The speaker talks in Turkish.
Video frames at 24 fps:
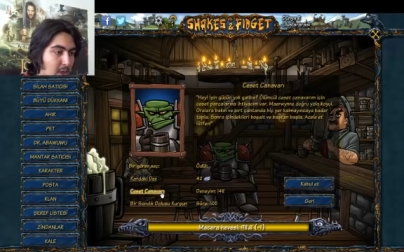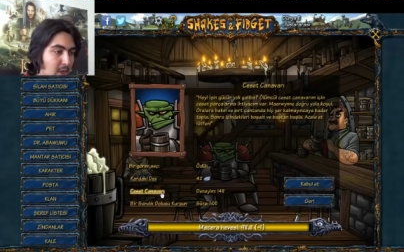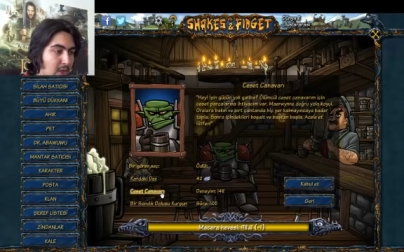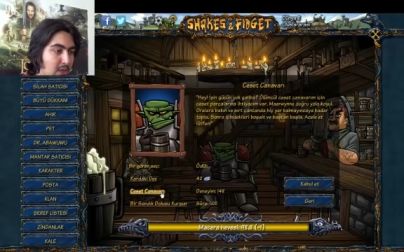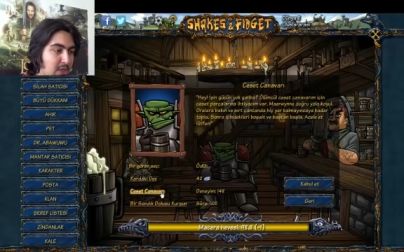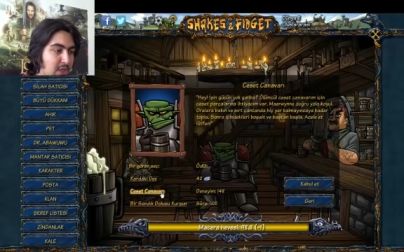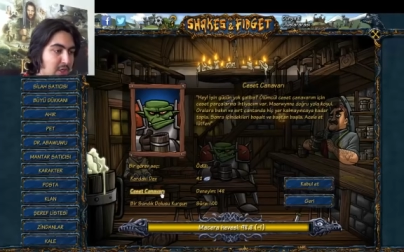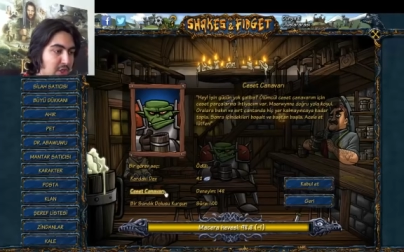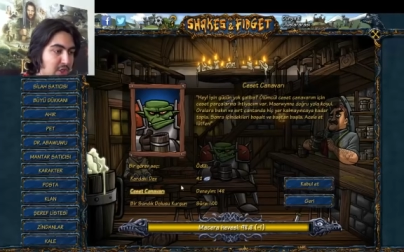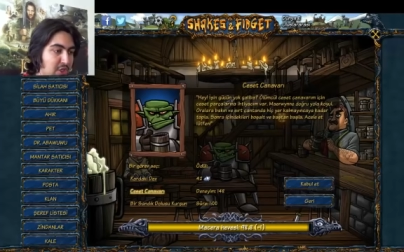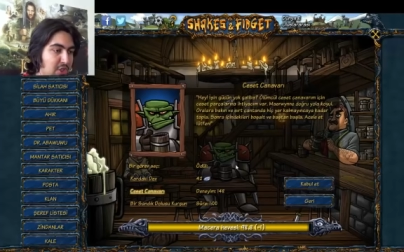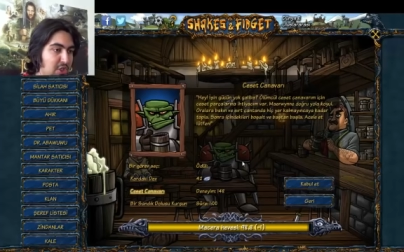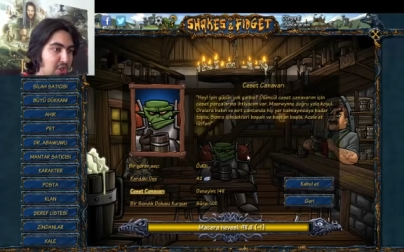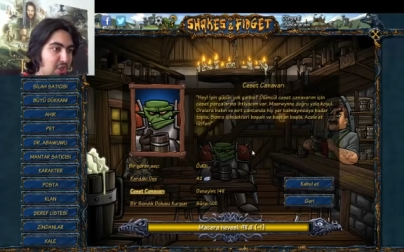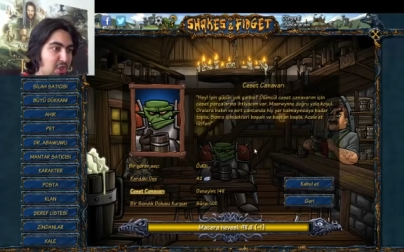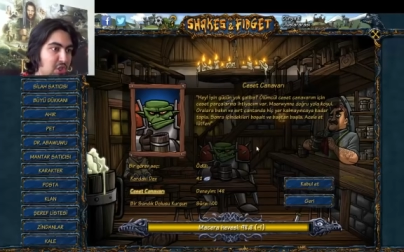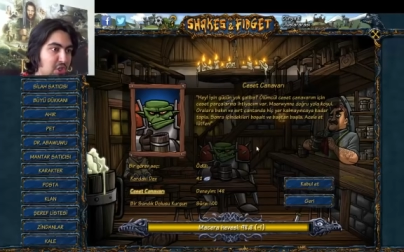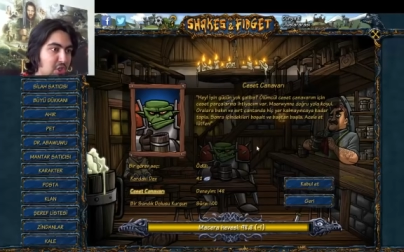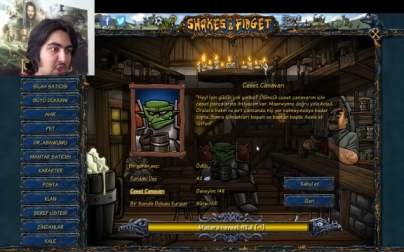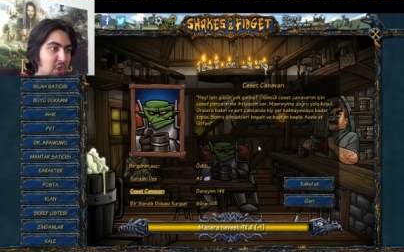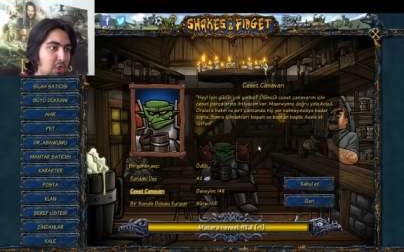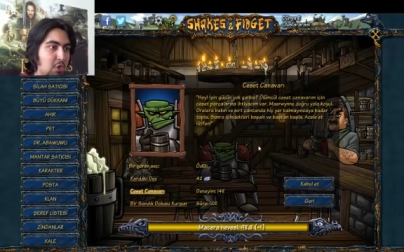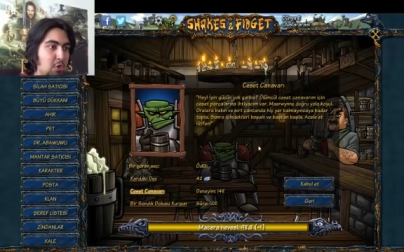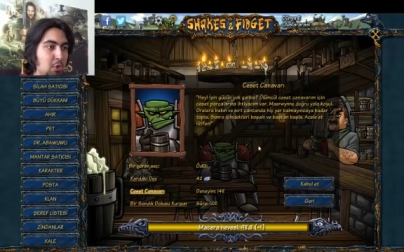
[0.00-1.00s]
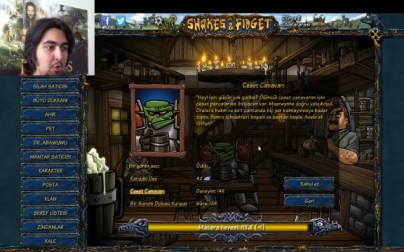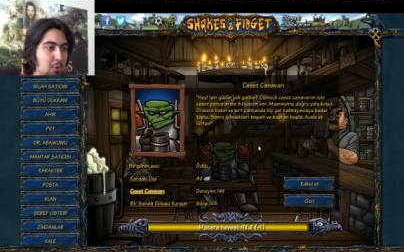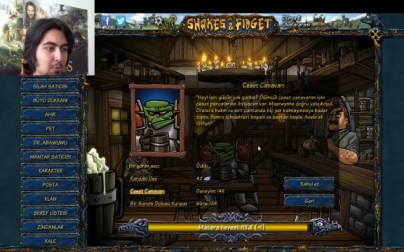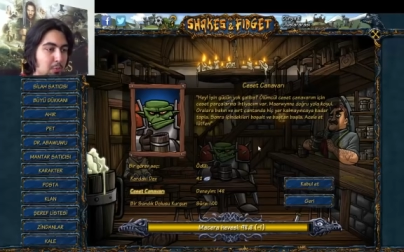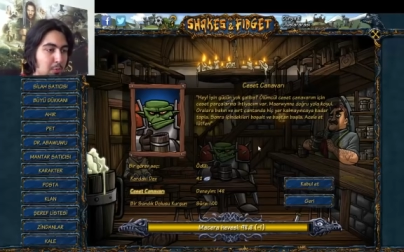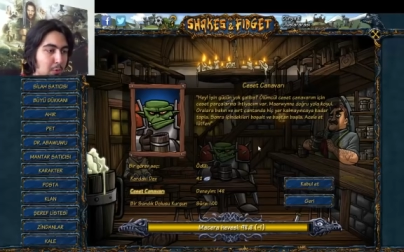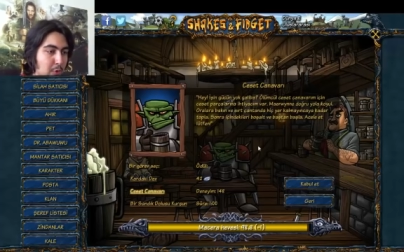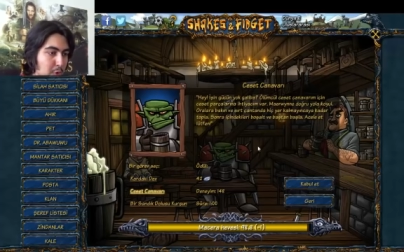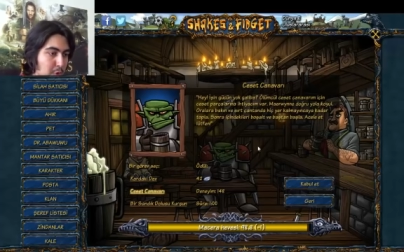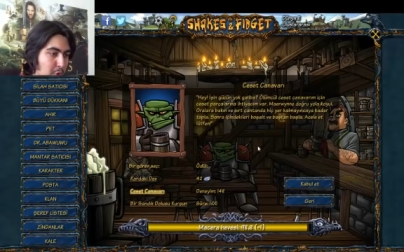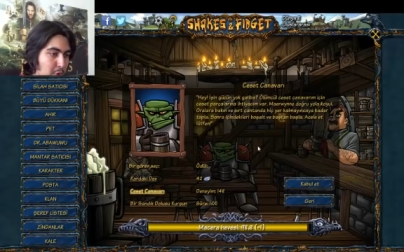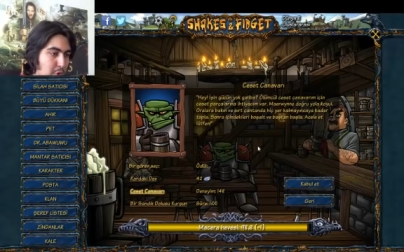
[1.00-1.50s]
42
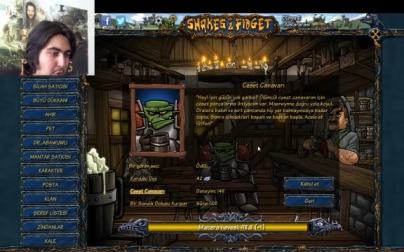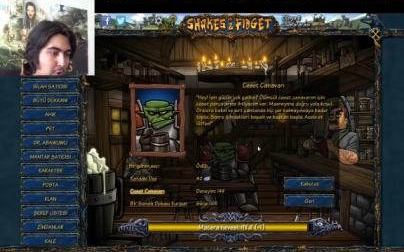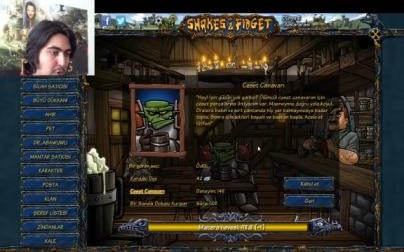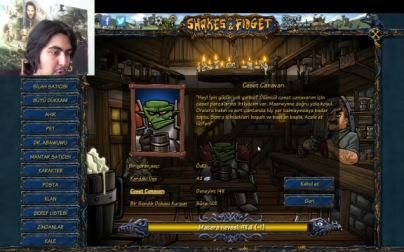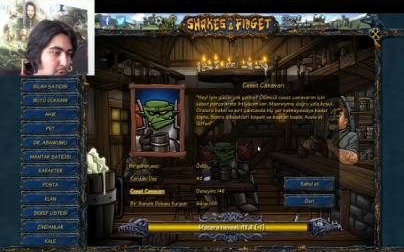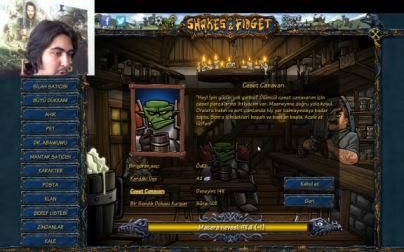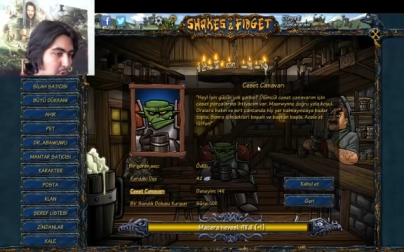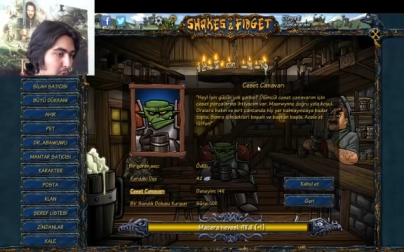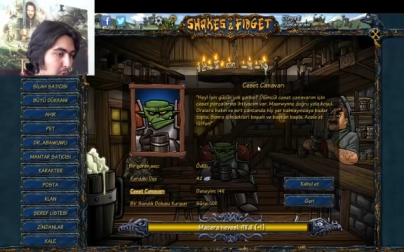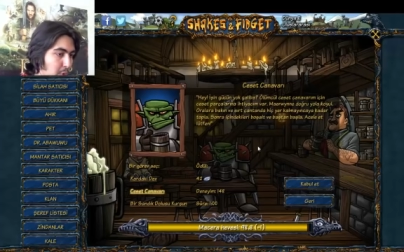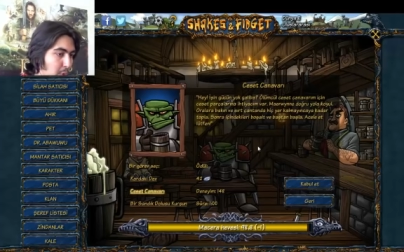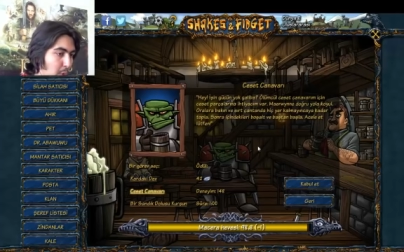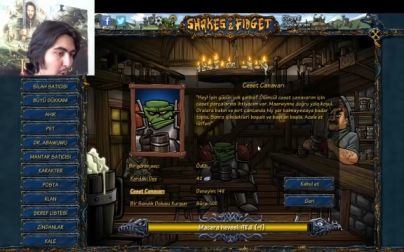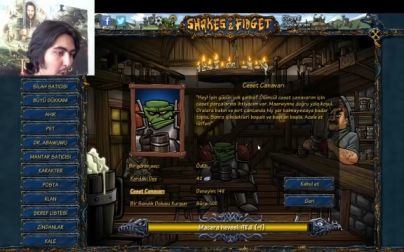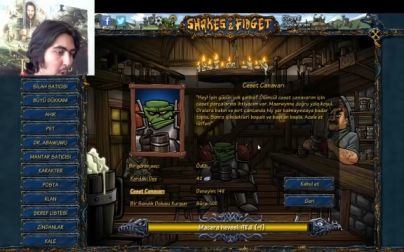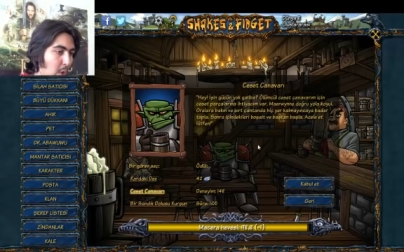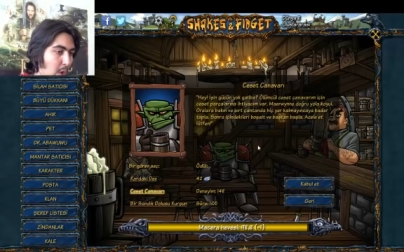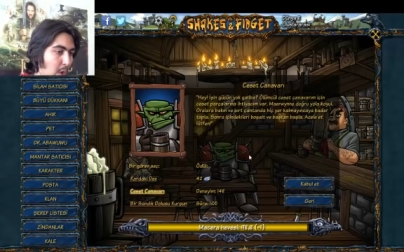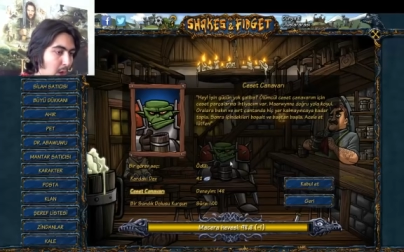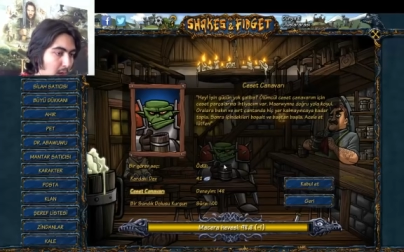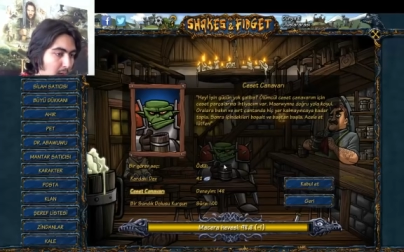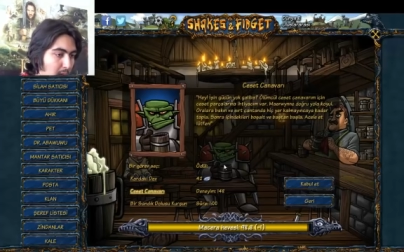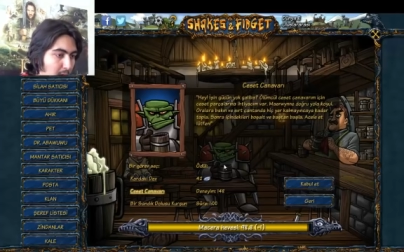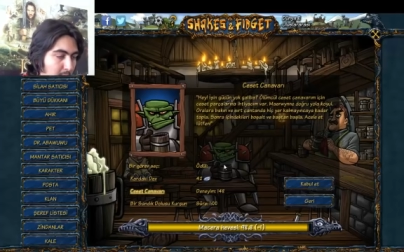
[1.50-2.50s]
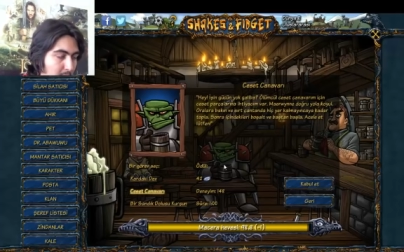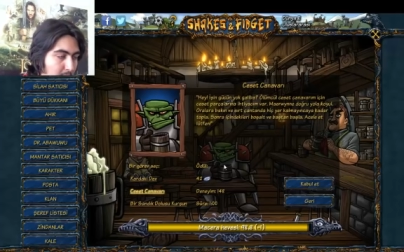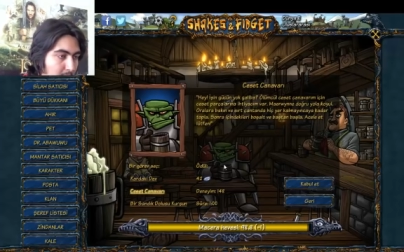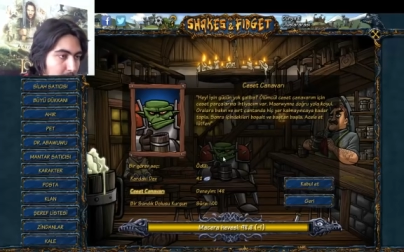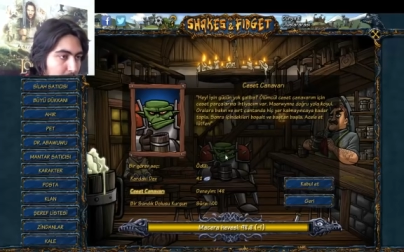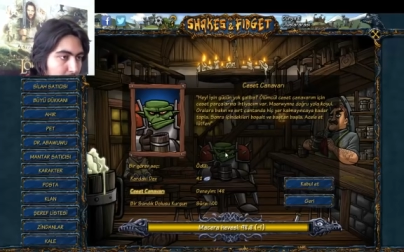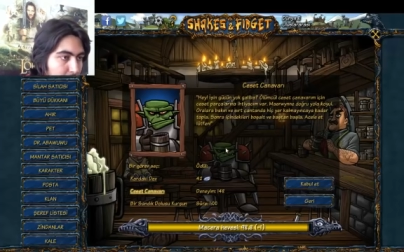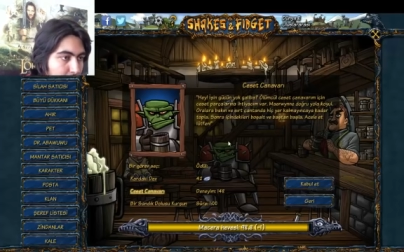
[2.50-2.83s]
gümüş. Oha.